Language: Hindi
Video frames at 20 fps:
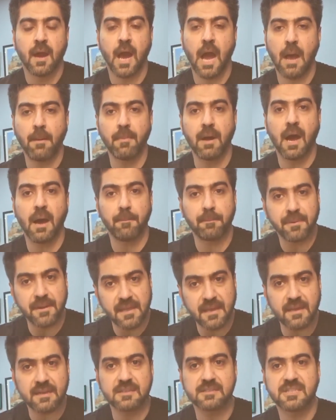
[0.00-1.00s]
हम
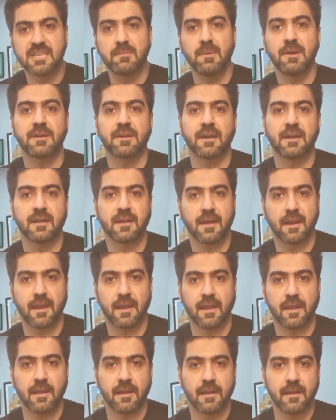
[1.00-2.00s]
अपनी करेंसी में ट्रेड
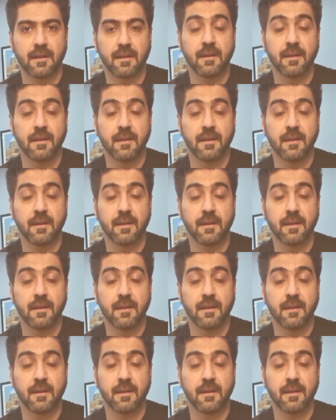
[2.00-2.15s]
करेंगे